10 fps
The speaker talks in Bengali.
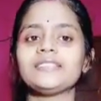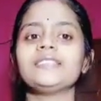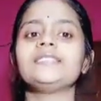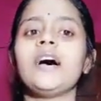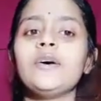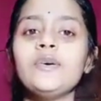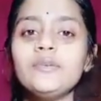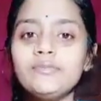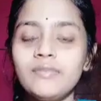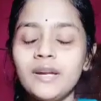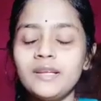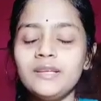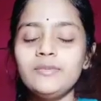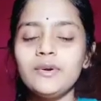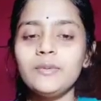আজকে যাই হোক মানে
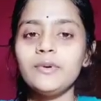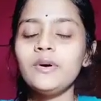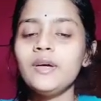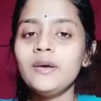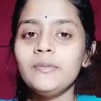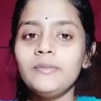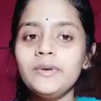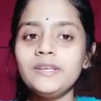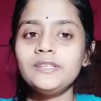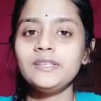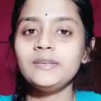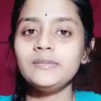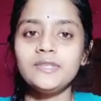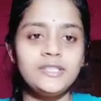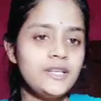কি বলবো বৃষ্টি
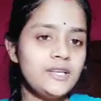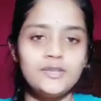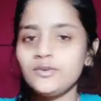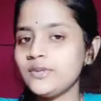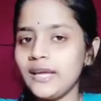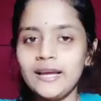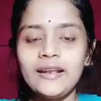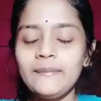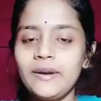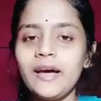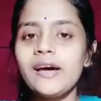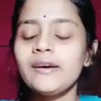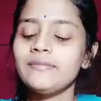মিষ্টি কিছু দেখলাম না